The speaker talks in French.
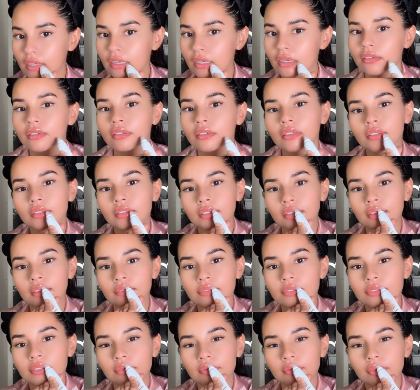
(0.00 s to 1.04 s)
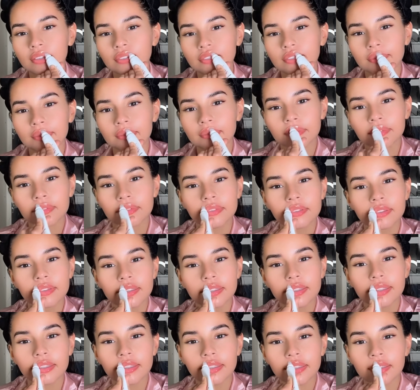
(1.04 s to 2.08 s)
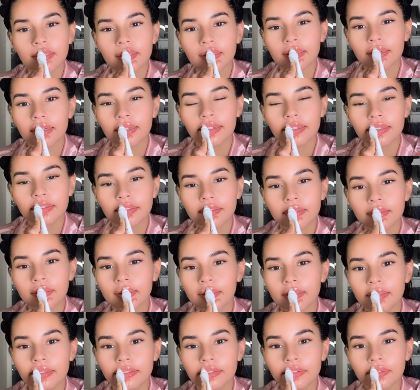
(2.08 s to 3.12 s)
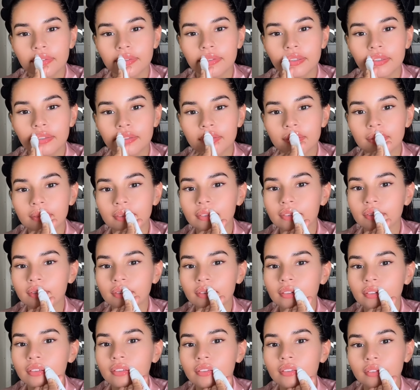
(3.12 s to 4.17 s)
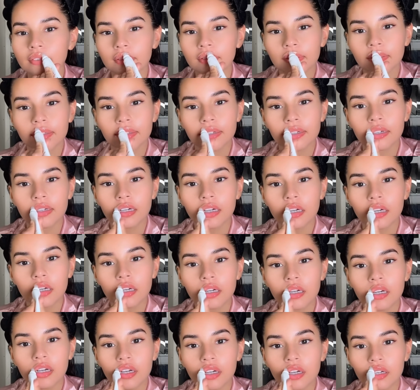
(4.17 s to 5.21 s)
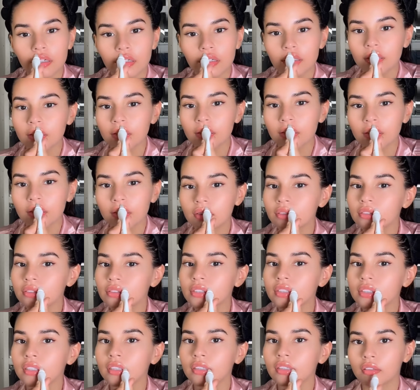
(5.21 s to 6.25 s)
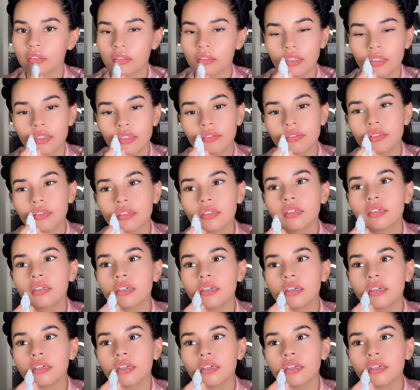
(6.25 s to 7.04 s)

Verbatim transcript: Le Candy Lips Maison qui hydrate et qui redonne une, une couleur rosée aux lèvres.